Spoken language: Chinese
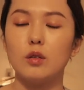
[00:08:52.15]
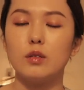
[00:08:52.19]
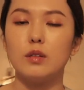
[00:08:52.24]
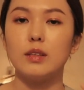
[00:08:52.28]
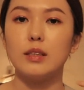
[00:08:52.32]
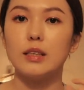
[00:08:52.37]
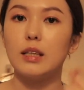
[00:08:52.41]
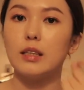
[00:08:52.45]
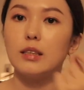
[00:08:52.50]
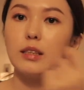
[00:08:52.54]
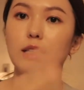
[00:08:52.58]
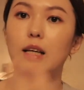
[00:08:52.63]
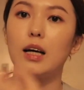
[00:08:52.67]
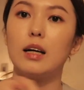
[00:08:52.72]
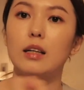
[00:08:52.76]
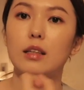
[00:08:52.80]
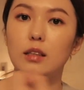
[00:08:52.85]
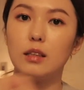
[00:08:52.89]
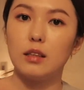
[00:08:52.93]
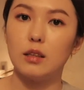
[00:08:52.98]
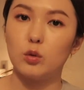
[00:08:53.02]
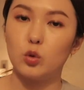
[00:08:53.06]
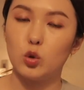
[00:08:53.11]
你再擦
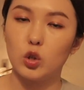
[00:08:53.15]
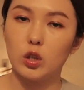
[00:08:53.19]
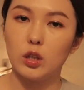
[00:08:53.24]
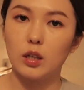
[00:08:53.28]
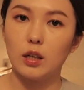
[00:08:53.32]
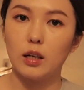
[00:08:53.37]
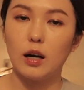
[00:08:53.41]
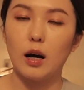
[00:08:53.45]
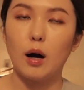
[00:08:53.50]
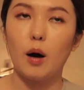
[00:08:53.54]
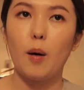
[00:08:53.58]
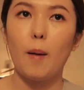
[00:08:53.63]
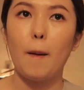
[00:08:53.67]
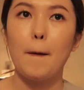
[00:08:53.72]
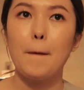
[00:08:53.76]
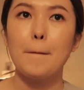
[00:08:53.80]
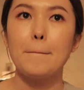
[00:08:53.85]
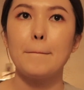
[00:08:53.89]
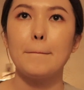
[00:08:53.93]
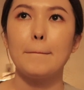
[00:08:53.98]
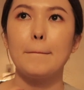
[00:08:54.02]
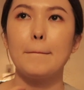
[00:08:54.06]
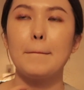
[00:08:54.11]
你的唇
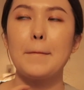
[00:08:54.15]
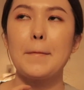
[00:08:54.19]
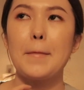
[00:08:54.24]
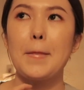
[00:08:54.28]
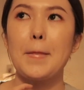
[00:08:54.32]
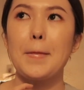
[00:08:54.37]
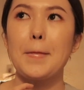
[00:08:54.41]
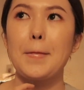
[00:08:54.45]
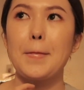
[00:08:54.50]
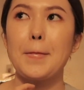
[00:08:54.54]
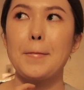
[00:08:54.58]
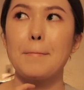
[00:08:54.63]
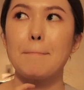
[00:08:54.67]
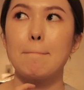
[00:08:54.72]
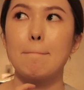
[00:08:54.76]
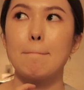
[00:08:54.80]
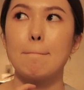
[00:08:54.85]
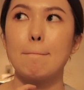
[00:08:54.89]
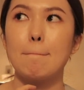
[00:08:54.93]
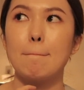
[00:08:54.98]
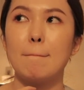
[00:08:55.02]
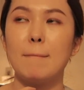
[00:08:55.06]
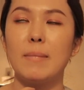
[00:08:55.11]

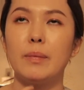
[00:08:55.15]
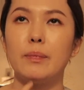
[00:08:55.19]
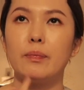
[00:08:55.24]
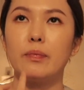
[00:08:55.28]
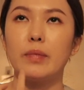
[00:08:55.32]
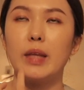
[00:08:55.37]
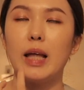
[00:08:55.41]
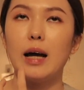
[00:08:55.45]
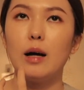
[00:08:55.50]
膏，